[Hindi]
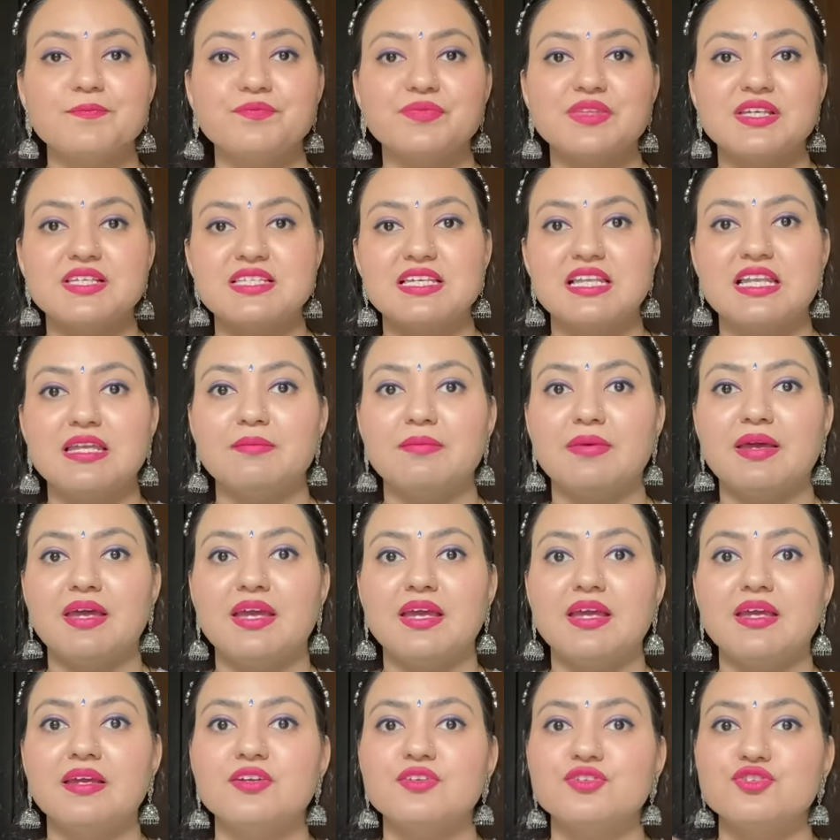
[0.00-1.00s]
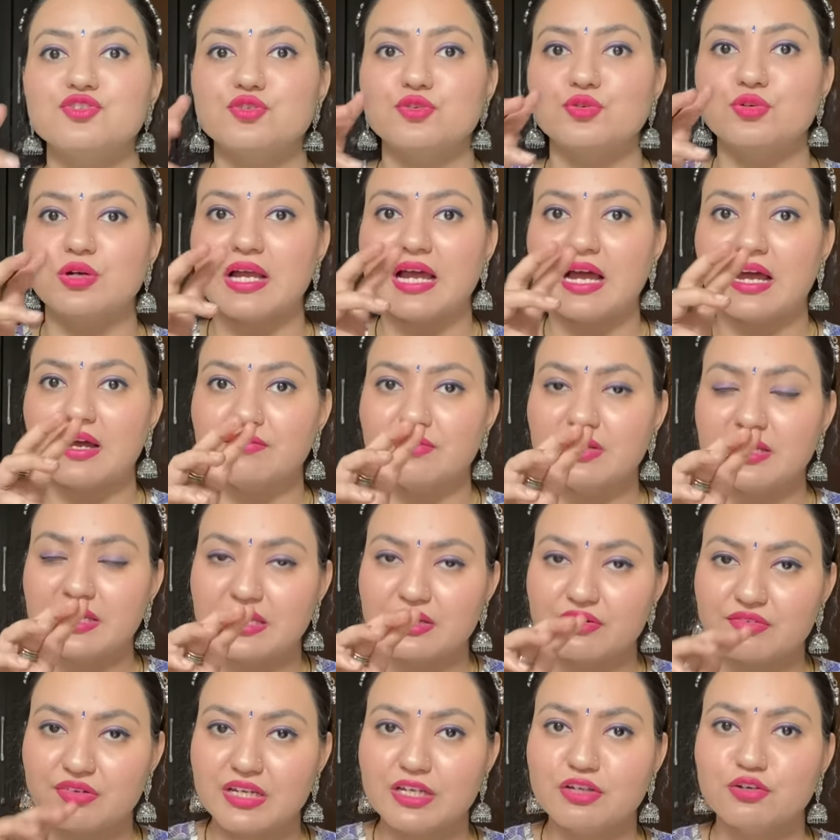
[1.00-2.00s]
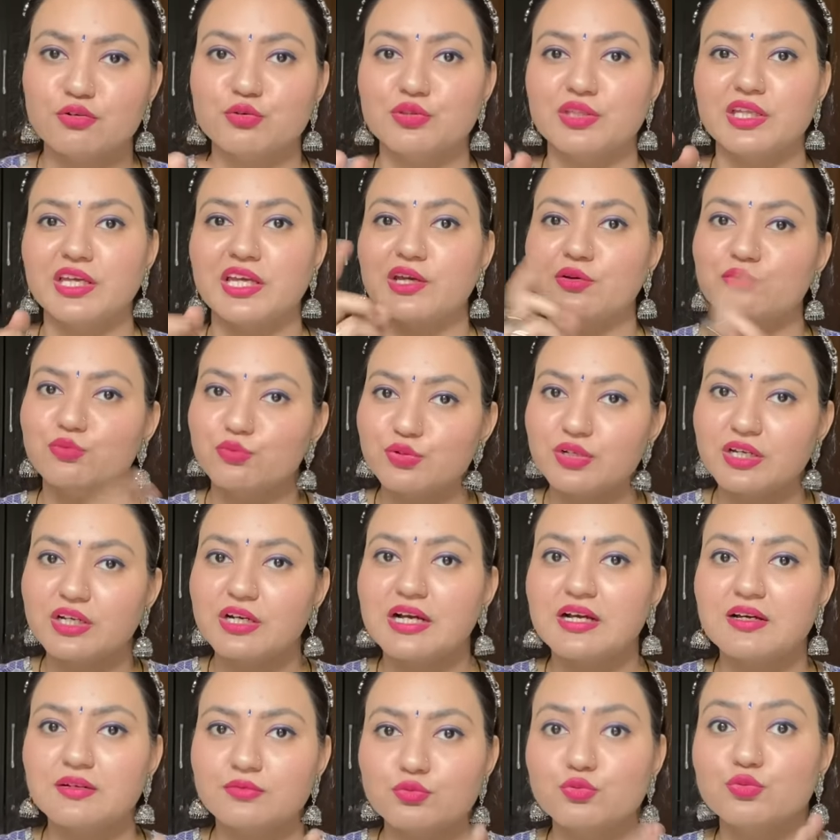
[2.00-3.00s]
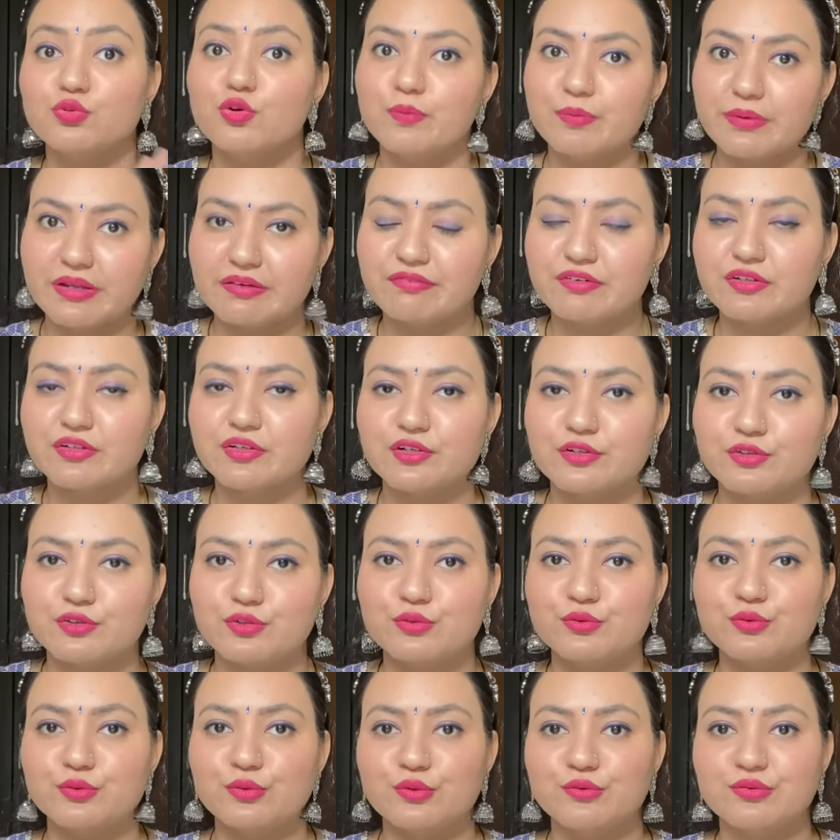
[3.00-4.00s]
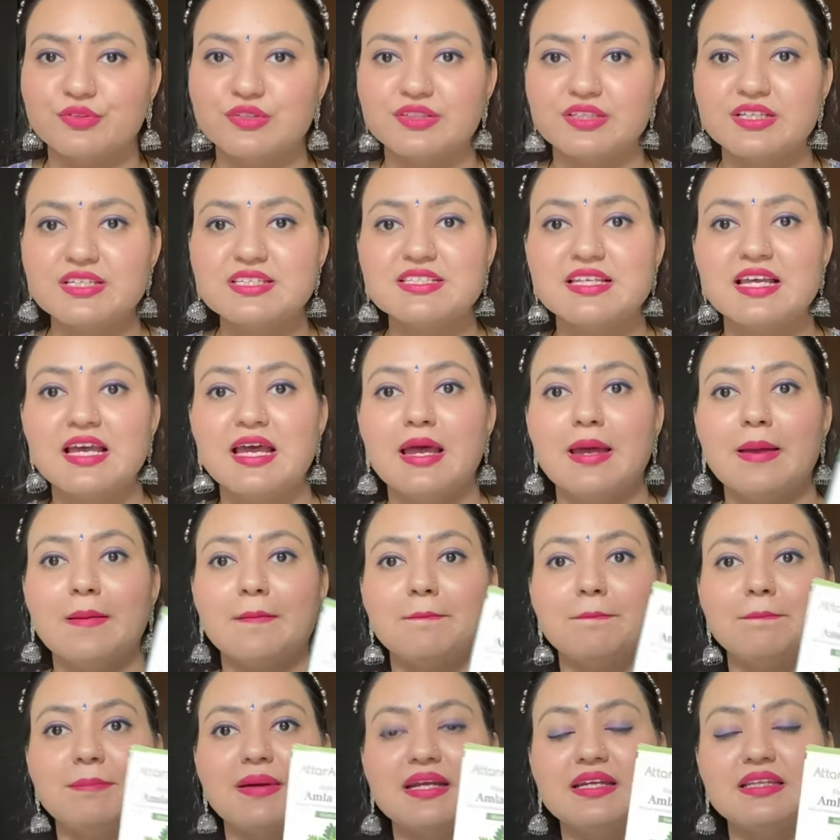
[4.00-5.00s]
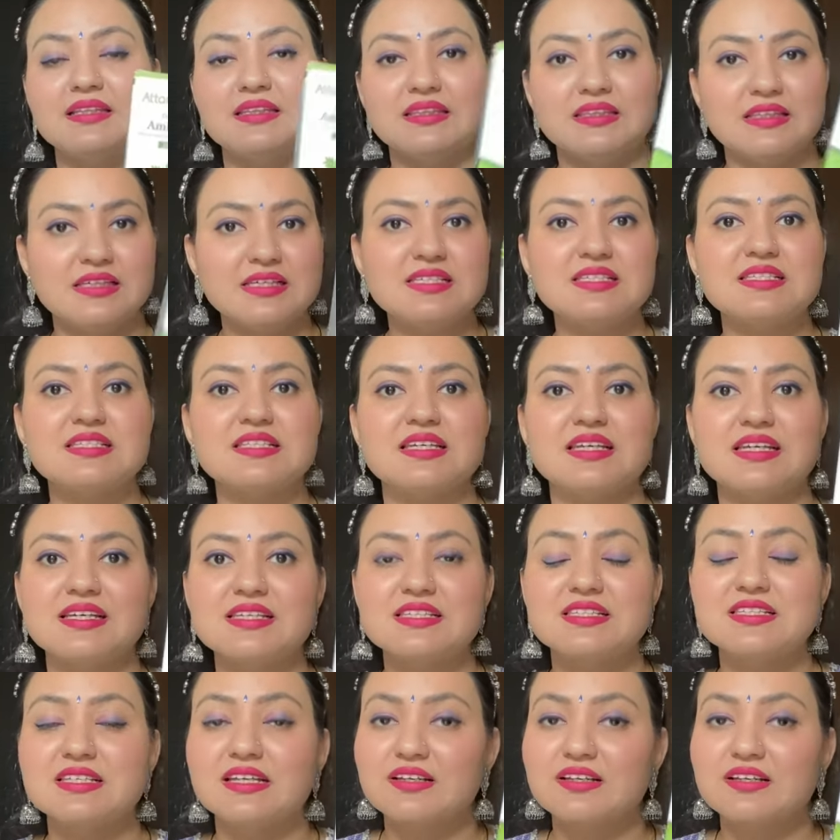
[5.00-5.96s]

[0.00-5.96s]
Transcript: इसीलिए मैं जो आंवले की ड्रिंक होते हैं उनका उनको प्रेफर करती हूँ ओवर दिस बट दिस इज़